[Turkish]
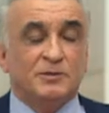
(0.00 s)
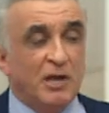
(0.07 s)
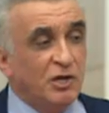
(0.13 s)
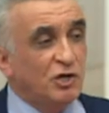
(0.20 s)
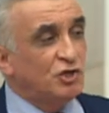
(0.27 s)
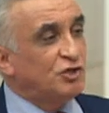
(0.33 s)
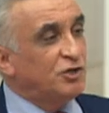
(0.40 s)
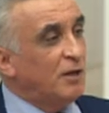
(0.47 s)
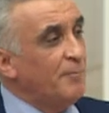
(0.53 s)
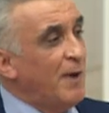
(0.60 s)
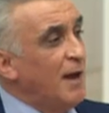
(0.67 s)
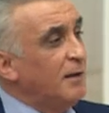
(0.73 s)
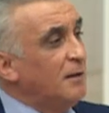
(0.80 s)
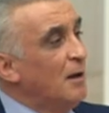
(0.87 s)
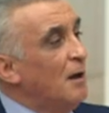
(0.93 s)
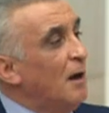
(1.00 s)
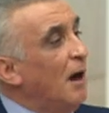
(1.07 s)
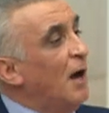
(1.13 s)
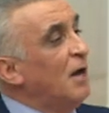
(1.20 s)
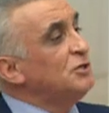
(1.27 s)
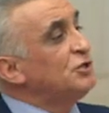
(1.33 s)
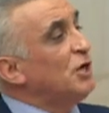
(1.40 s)
değiştirmek
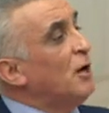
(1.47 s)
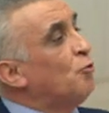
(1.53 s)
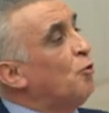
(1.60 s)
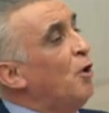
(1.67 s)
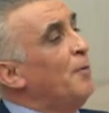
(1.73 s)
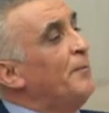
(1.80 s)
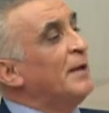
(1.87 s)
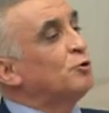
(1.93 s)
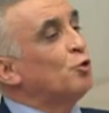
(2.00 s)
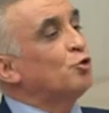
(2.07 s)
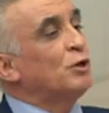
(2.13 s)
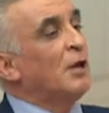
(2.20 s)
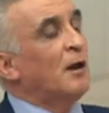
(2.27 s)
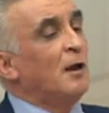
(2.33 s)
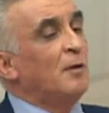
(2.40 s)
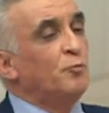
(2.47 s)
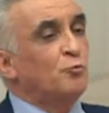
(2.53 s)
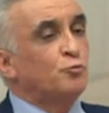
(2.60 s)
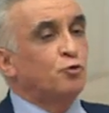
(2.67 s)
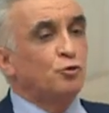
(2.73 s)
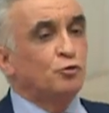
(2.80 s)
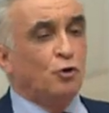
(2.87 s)
ancak o metotlarla
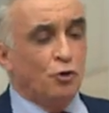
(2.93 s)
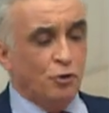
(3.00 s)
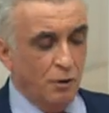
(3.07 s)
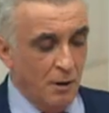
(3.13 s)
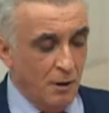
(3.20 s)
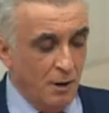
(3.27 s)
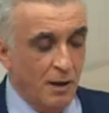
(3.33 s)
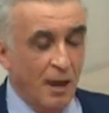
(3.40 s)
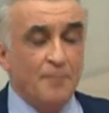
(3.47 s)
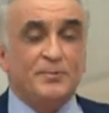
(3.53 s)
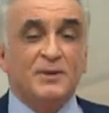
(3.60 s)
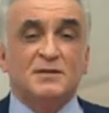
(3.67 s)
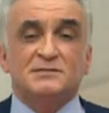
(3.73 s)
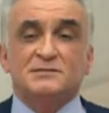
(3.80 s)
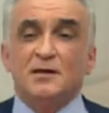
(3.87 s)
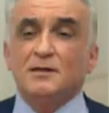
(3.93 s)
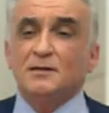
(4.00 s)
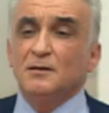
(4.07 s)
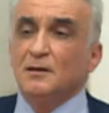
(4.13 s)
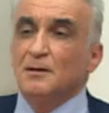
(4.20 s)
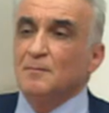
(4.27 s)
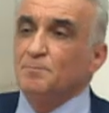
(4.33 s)
mümkündür.
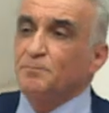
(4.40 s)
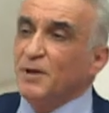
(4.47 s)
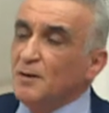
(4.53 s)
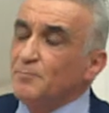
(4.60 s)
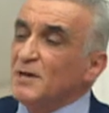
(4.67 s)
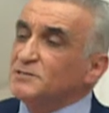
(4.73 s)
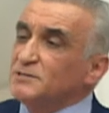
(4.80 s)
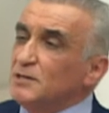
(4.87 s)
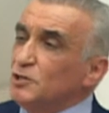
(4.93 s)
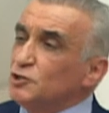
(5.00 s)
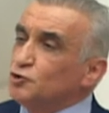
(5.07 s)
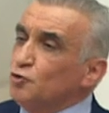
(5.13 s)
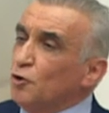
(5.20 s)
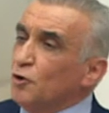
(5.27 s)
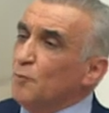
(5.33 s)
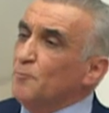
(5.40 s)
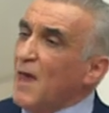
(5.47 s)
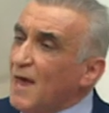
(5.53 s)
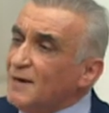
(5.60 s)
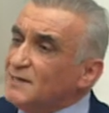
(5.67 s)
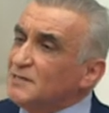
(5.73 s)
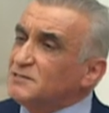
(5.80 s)
Hepinizin bilmesini istiyorum.
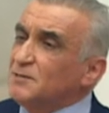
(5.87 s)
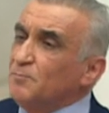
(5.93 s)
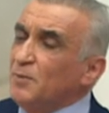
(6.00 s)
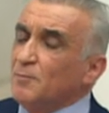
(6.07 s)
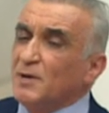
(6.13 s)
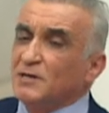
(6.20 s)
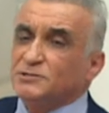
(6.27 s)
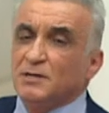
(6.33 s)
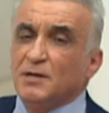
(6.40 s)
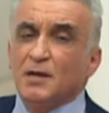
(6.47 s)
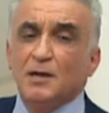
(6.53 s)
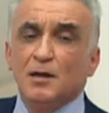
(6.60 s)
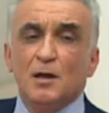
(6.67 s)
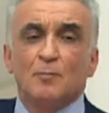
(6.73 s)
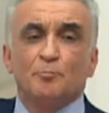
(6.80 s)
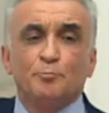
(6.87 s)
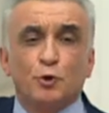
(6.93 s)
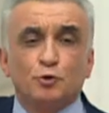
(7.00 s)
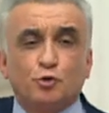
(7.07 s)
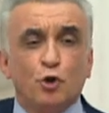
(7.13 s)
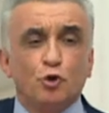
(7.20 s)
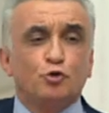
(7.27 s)
Herkesin bilmesini,
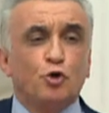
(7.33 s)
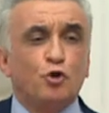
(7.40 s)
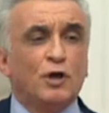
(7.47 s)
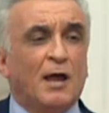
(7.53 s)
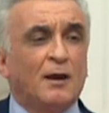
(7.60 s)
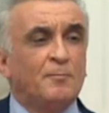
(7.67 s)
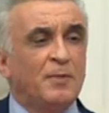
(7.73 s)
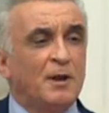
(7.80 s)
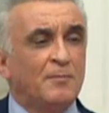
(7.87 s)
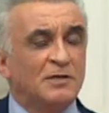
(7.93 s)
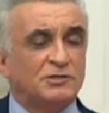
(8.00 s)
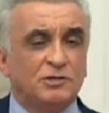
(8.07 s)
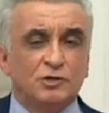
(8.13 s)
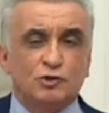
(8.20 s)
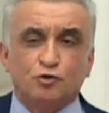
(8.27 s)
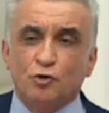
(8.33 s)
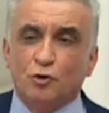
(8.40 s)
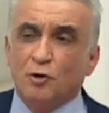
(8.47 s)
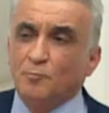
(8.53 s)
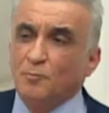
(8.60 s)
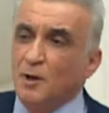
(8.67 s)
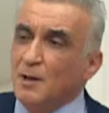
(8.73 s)
bütün dünyanın bilmesini
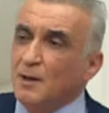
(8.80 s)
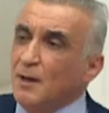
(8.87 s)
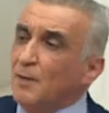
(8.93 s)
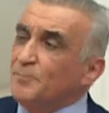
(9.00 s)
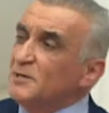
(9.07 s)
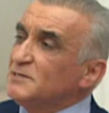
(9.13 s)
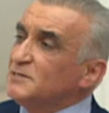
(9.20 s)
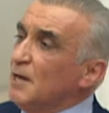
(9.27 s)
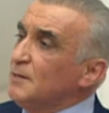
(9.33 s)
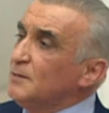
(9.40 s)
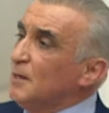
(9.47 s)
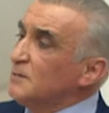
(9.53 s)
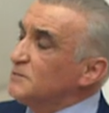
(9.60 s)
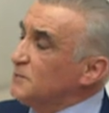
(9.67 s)
istiyorum. Hepinize en derin